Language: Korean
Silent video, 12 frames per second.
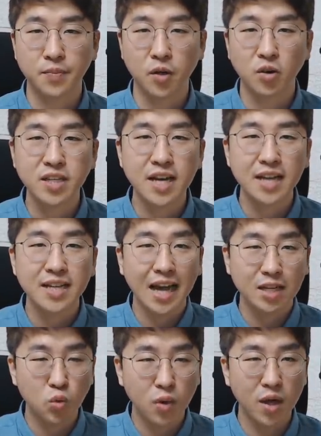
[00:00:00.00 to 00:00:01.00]
어딘가에
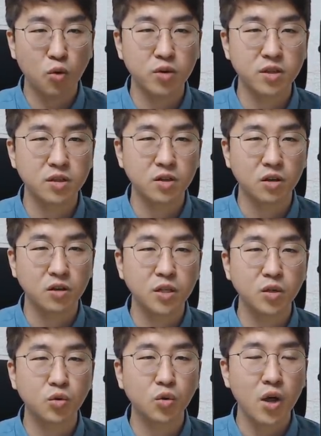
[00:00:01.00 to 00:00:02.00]
내가 속하고 있는 거.
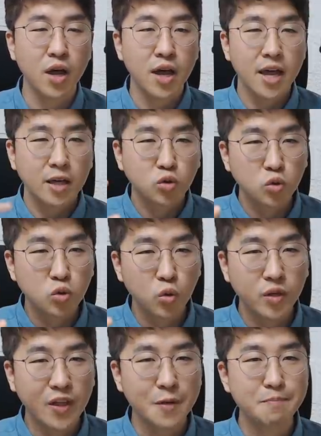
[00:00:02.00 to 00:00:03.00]
그리고
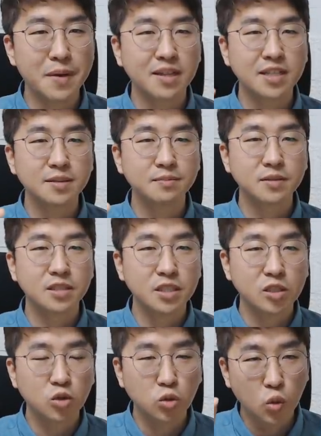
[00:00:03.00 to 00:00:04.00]
소속이 된 만큼
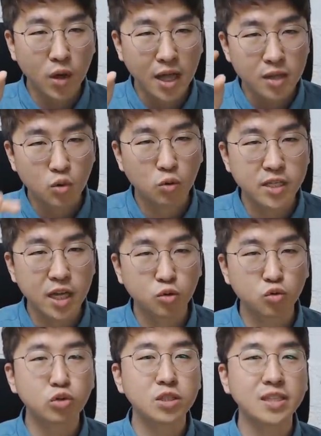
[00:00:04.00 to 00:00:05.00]
그 소속한 곳의
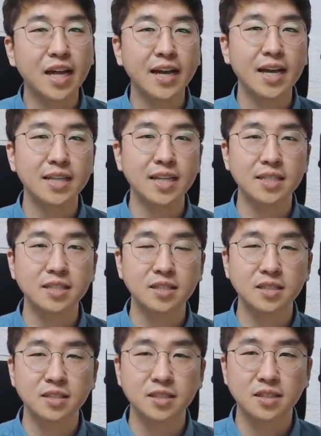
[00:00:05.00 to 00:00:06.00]
룰을 따라야
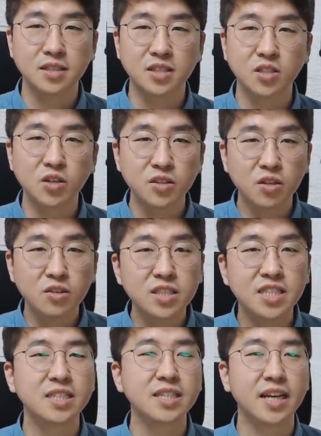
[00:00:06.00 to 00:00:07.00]
되는 그런
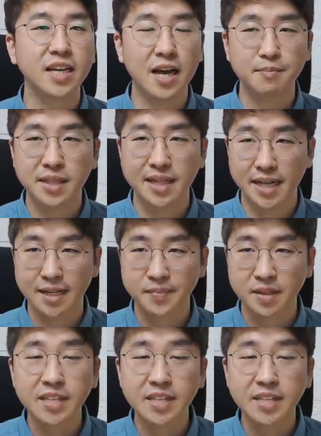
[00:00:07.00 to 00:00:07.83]
현실을 얘기합니다.